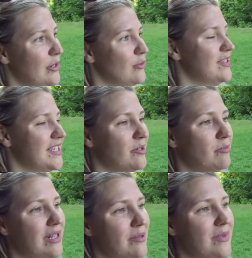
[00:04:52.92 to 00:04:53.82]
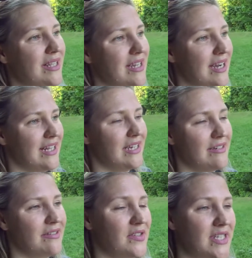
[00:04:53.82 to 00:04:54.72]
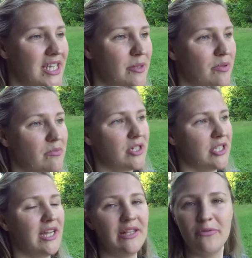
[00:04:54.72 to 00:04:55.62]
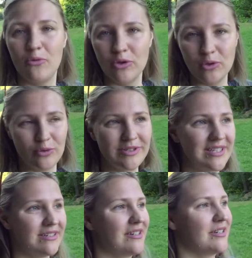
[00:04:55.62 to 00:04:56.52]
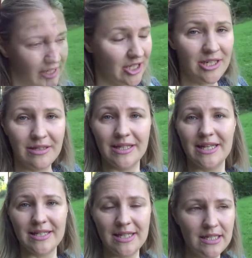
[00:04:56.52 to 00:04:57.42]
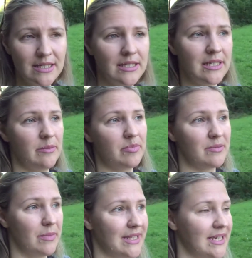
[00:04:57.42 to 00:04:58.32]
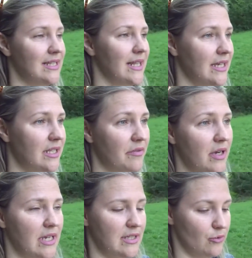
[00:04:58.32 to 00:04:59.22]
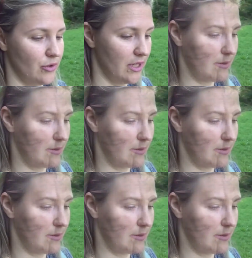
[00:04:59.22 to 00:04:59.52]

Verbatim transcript: всех были медали, все они побеждали в конкурсах. Решила я съездить и посмотреть на этого котенка.